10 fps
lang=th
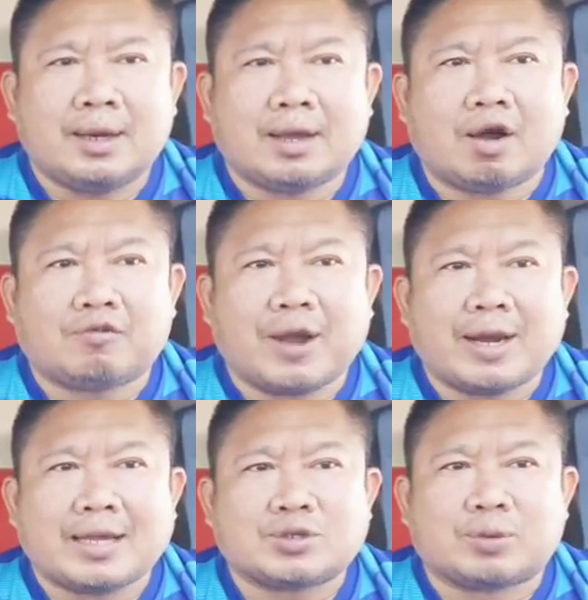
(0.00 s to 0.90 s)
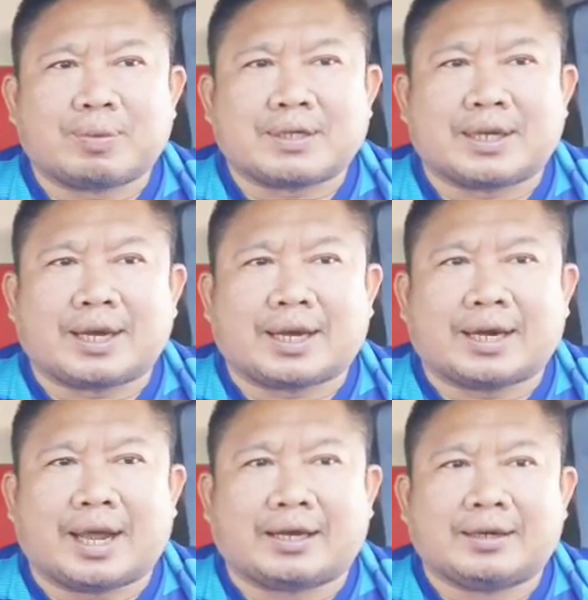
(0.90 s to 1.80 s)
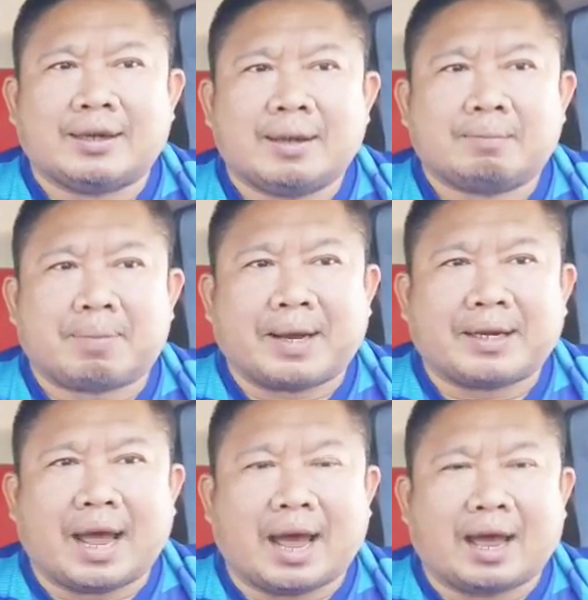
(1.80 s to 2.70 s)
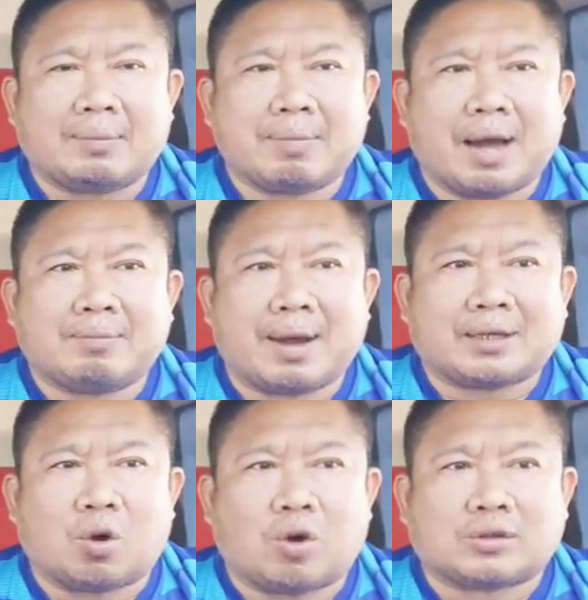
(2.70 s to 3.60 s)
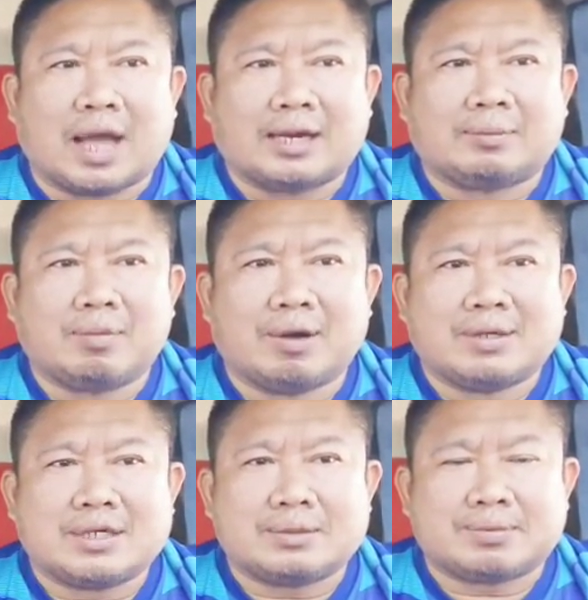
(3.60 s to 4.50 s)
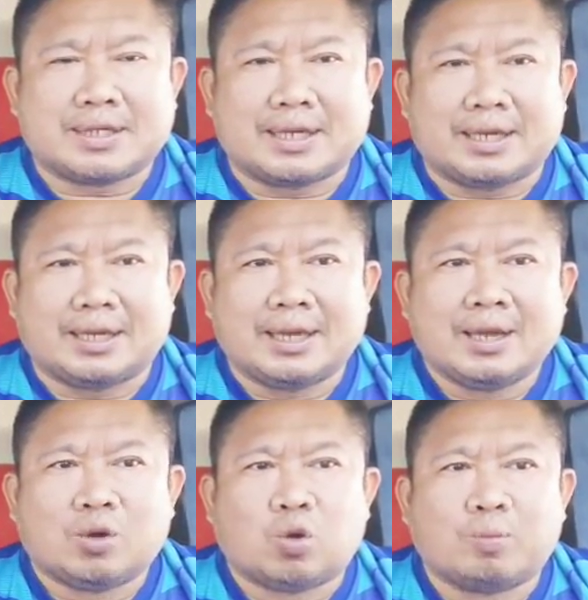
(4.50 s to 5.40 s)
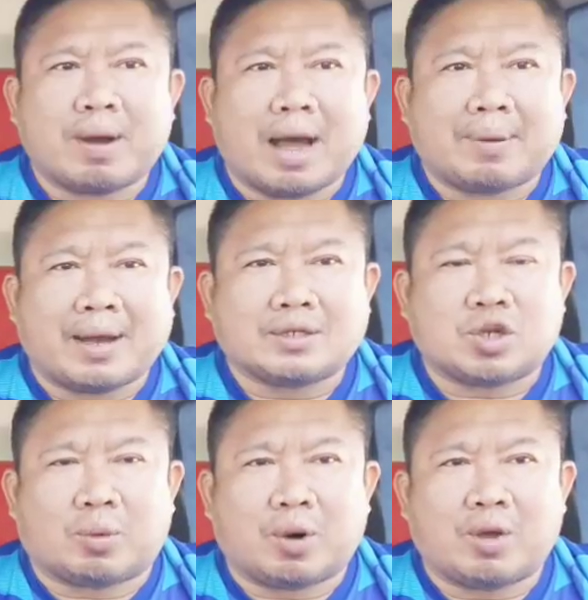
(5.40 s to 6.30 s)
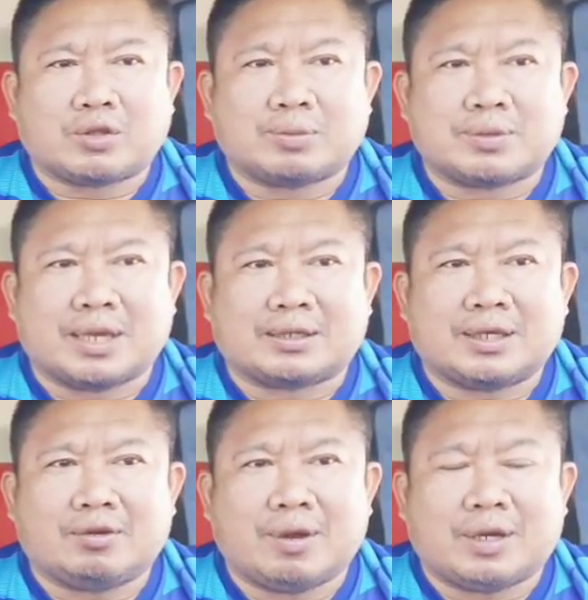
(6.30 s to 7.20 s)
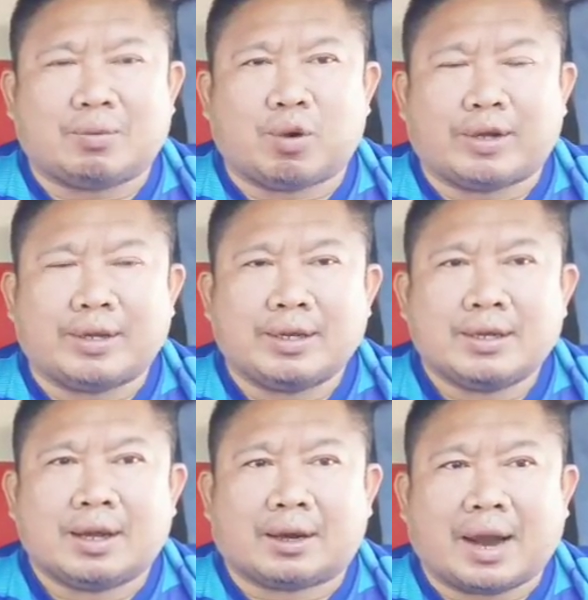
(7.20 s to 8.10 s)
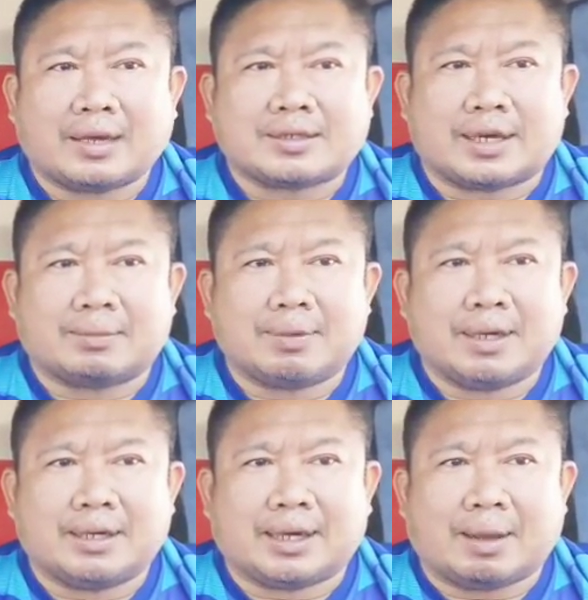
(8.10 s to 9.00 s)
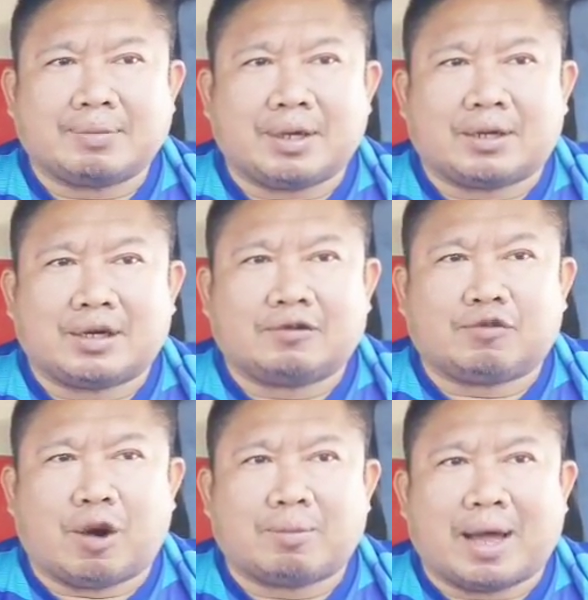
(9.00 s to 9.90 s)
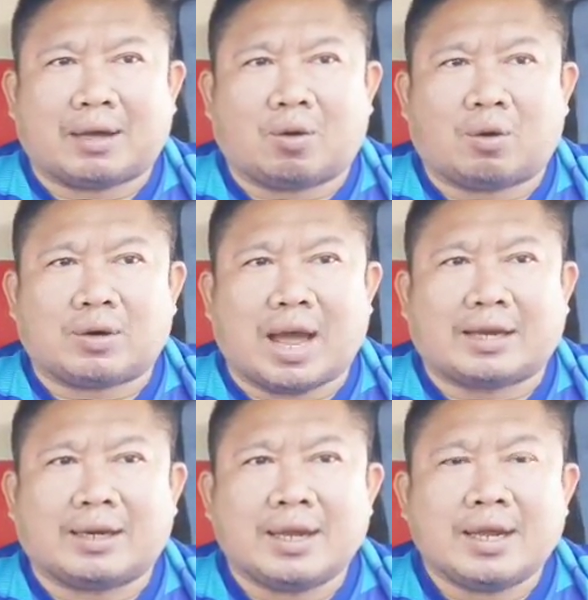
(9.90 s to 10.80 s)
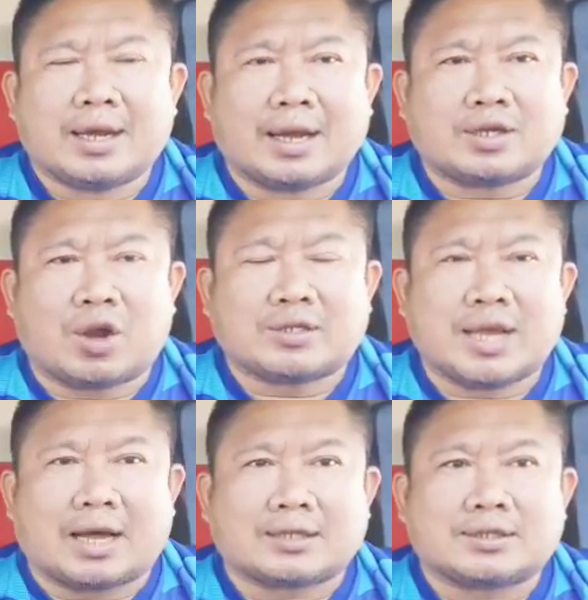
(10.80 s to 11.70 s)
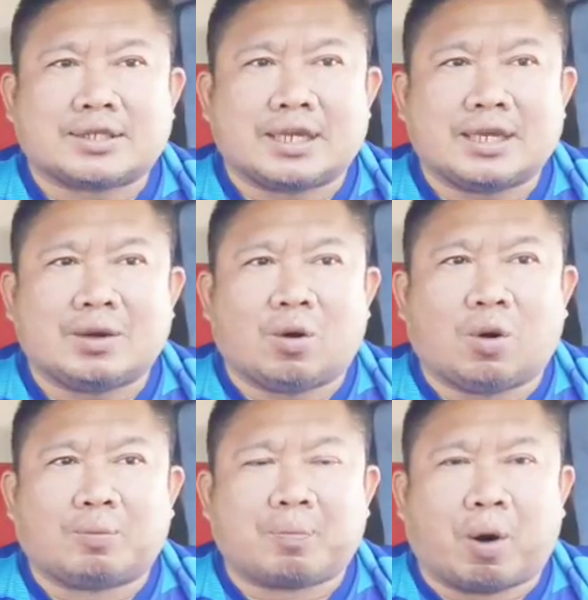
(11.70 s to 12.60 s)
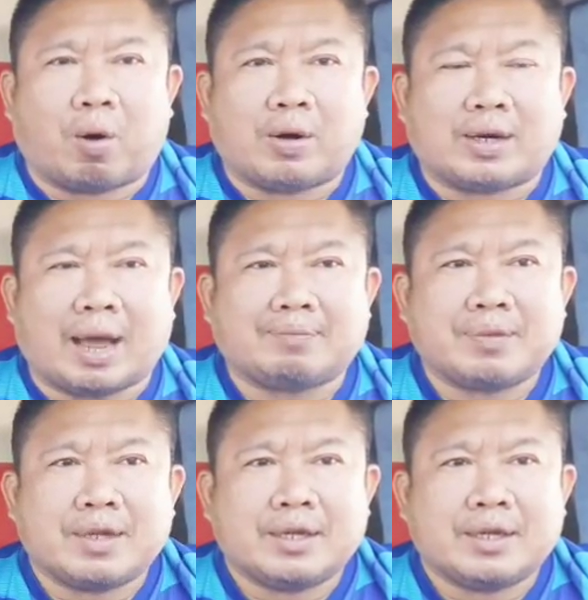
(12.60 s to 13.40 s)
แล้วก็ไฟล่าสุดไปชนะคะแนนปันดาบังมัดของตันเมื่อวันที่ 14 กุมภาพันธ์267 ที่เวทีมวยราชดำเนินนะครับ นี่ก็คือฟอร์มหลังของนัานขจรศักดิ์สีโอปอนะครับ